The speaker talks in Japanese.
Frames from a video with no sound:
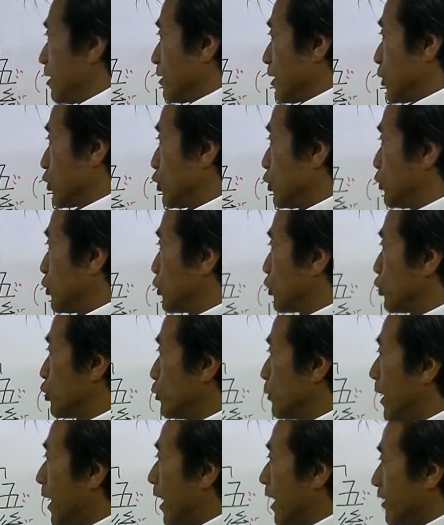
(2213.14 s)
る集中
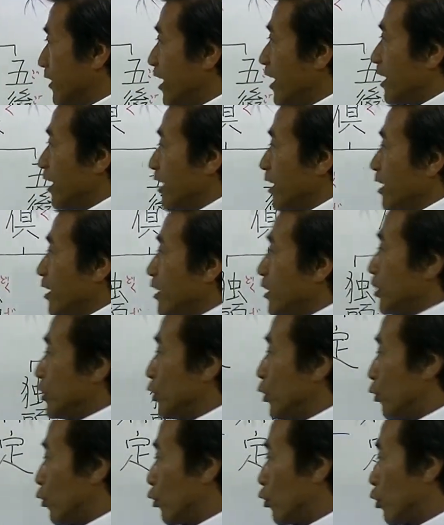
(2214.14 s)
はね
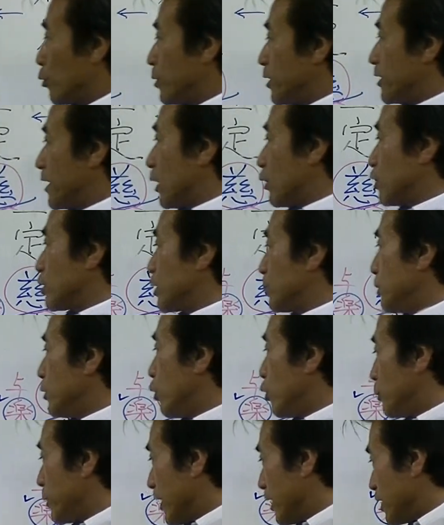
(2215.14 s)
喜び楽しみを
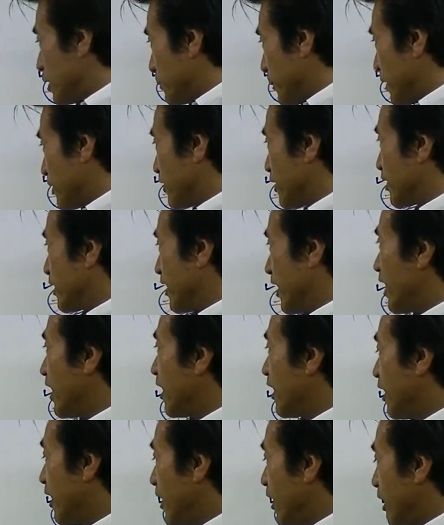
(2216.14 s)
生み出しますしね
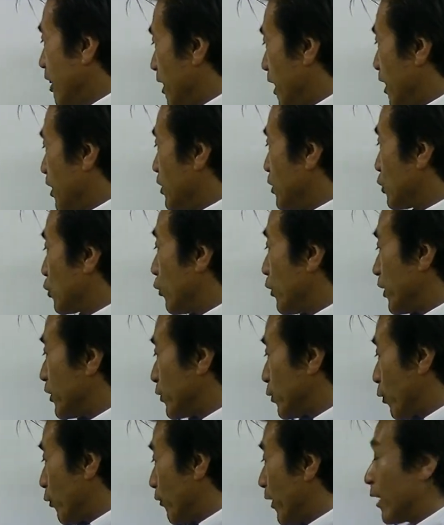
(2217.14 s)
ね、
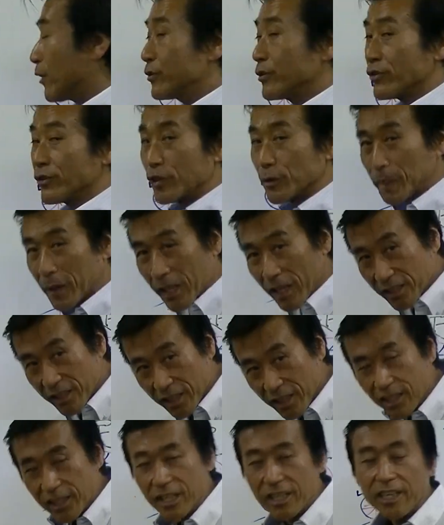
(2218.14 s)
ストレスをなくす素晴ら
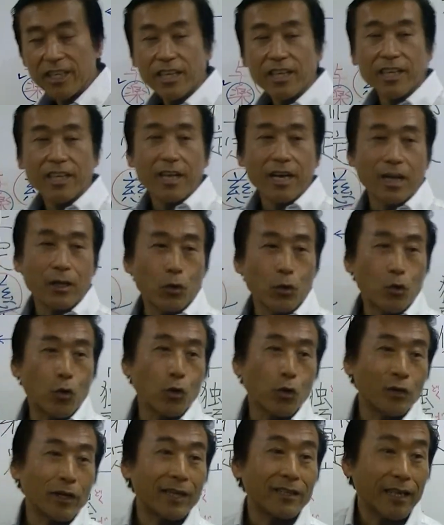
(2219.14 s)
しいあの
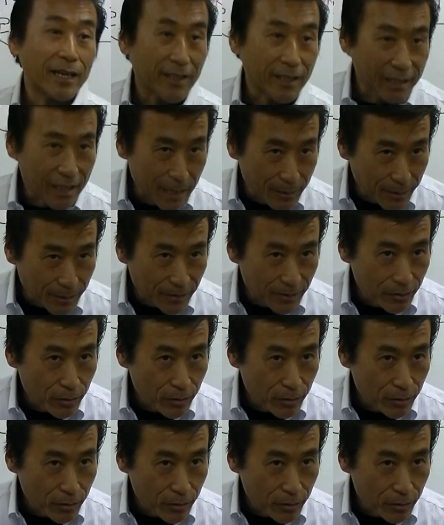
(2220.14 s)
コロナ働きになります